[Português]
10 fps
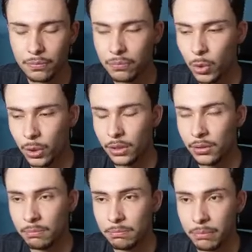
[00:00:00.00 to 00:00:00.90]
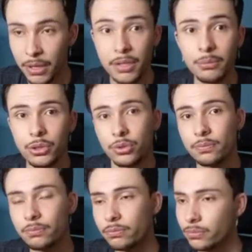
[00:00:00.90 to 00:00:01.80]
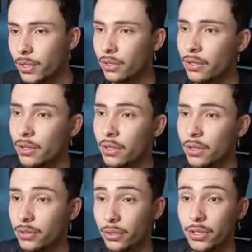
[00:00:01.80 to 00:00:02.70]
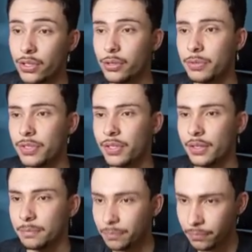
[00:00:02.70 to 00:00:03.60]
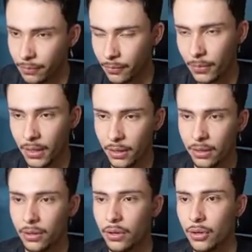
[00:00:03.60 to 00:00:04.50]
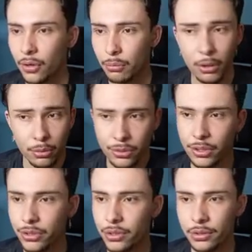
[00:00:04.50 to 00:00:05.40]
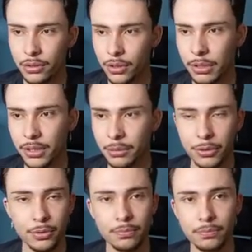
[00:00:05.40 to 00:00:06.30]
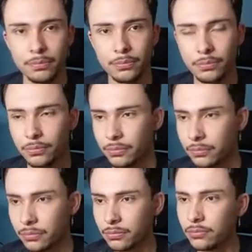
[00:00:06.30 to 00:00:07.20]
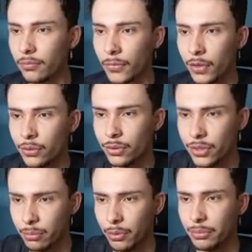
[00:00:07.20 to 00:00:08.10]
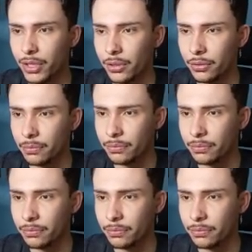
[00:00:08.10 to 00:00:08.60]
Só que para image, né? Então o que a gente precisa ter? uma constante chamada image, onde eu recebo um objeto.